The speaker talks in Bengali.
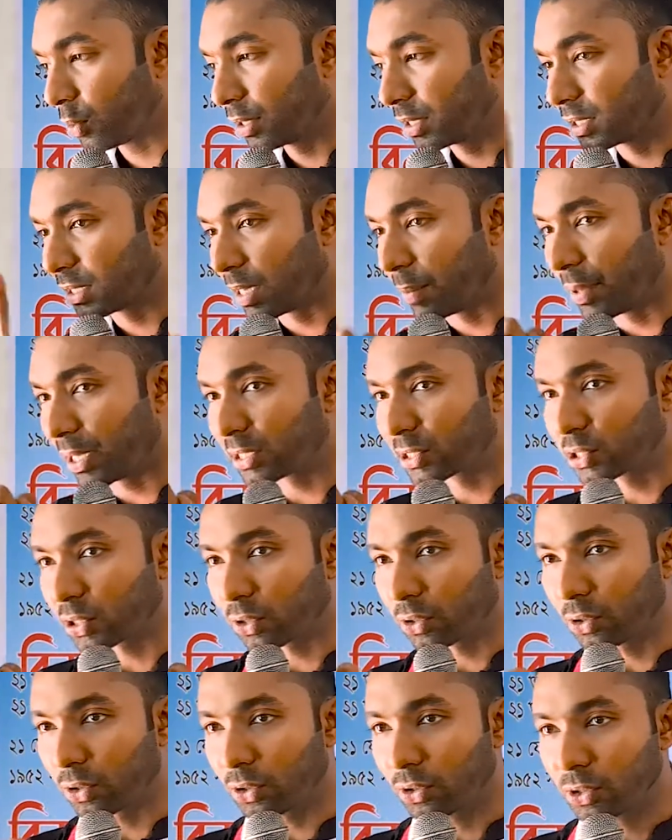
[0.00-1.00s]
ওই ড্রিমের
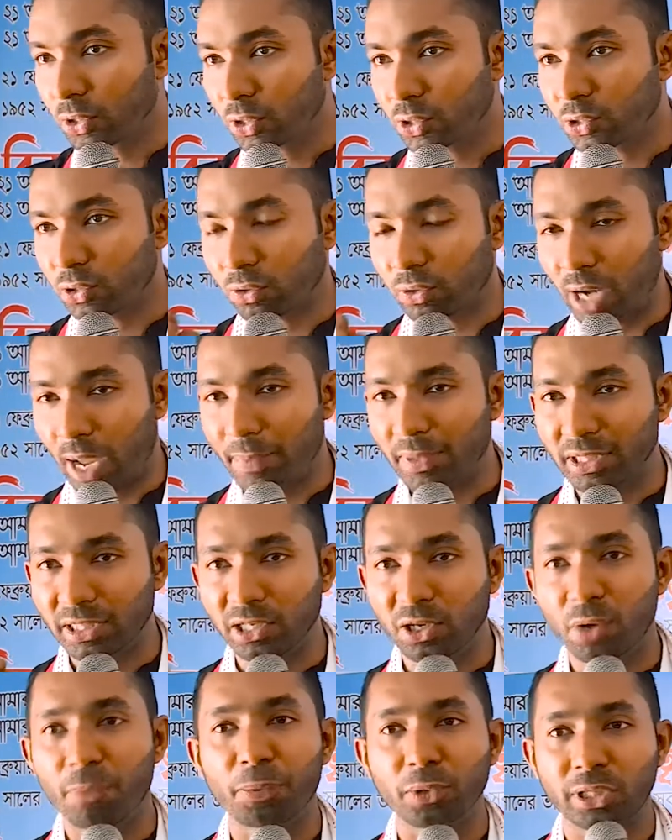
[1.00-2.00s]
জন্য যখন আমি
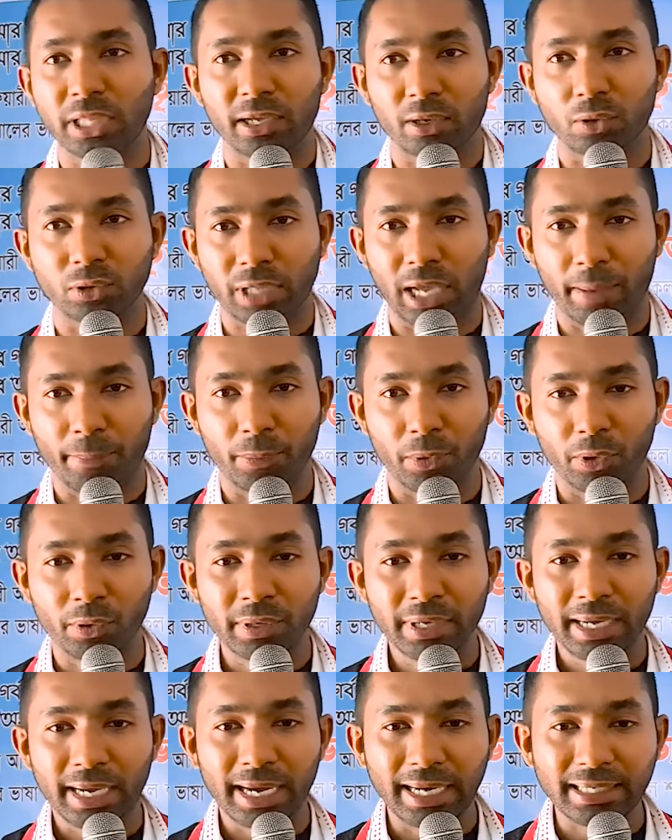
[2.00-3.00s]
দৃঢ় প্রতিজ্ঞ থাকবো
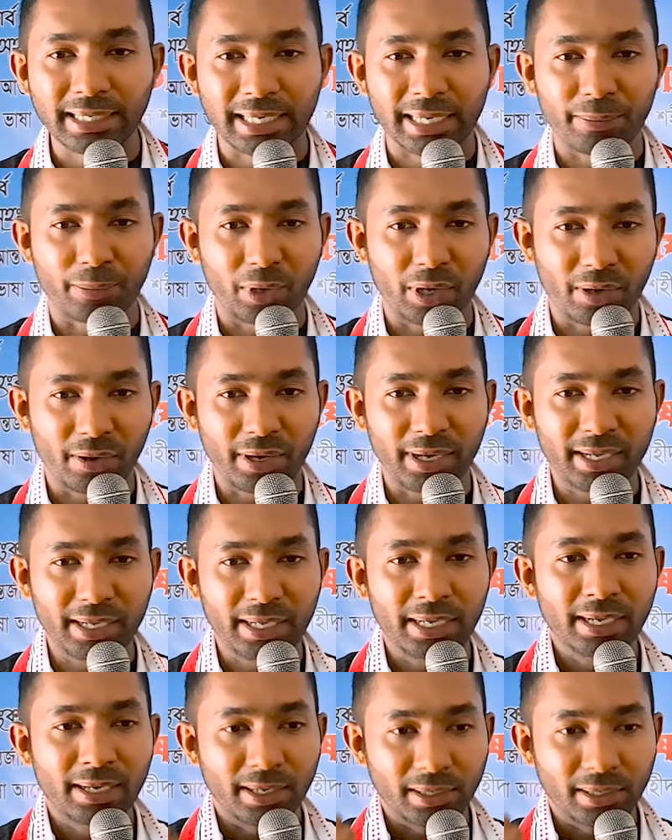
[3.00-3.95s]
এটাকে বলা হয়